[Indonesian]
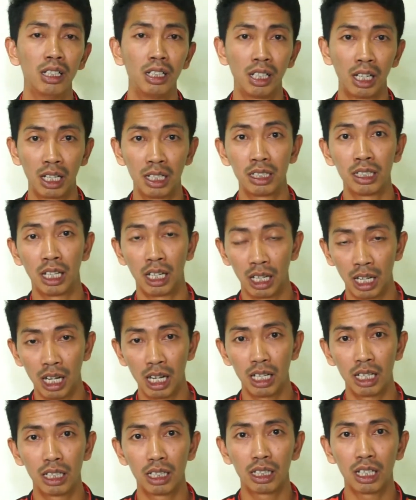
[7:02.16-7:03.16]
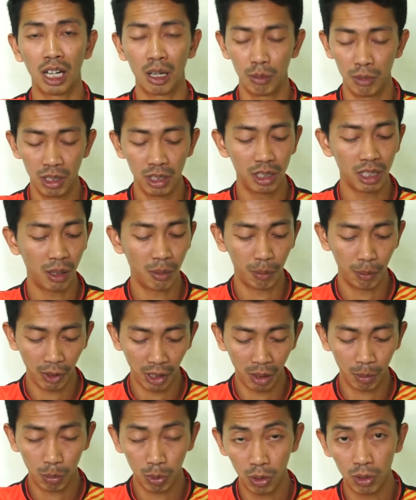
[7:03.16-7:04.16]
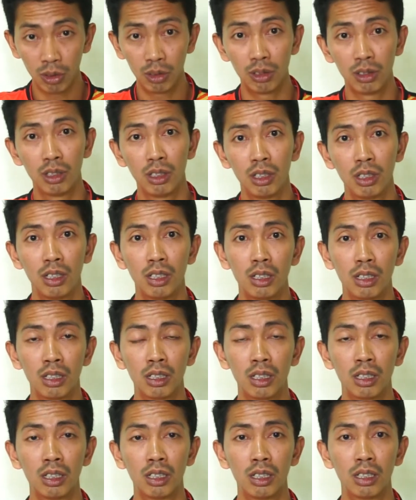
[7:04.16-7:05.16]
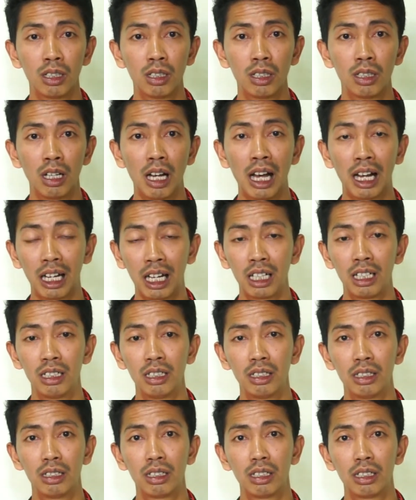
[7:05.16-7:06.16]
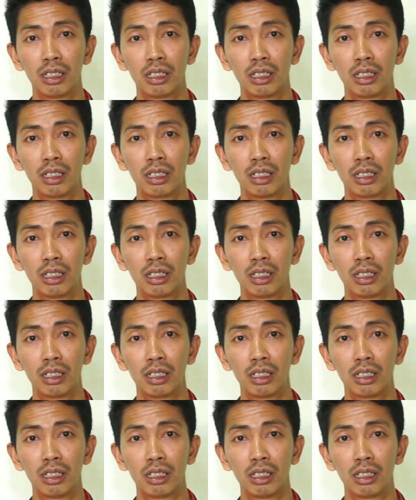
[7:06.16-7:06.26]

Dengan cara kami sang brand pun uh, akan